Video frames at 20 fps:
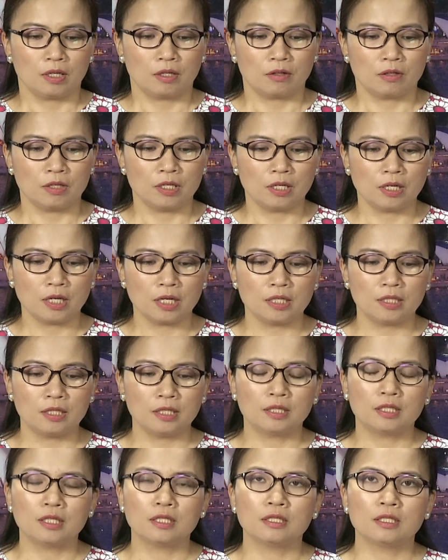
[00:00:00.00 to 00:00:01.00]
Còn hiện nay
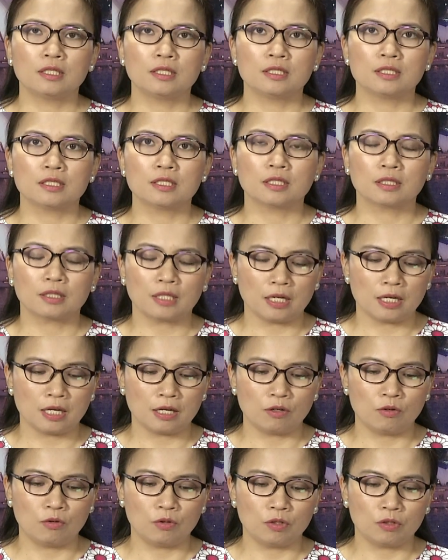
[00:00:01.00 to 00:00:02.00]
thì tình hình dịch tại
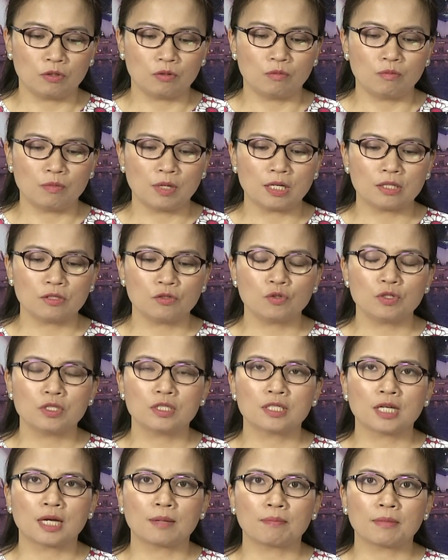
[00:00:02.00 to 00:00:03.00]
Hà Nội cũng đã
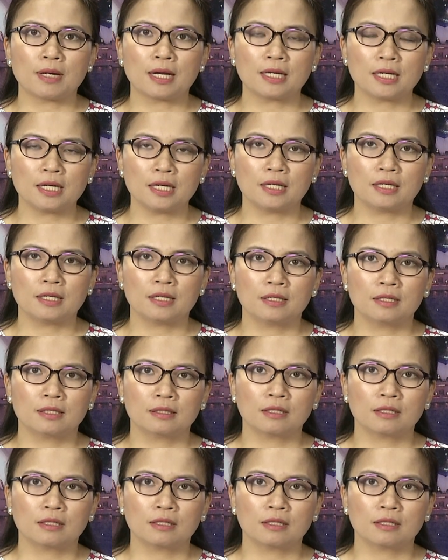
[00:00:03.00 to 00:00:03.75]
suy giảm đáng kể.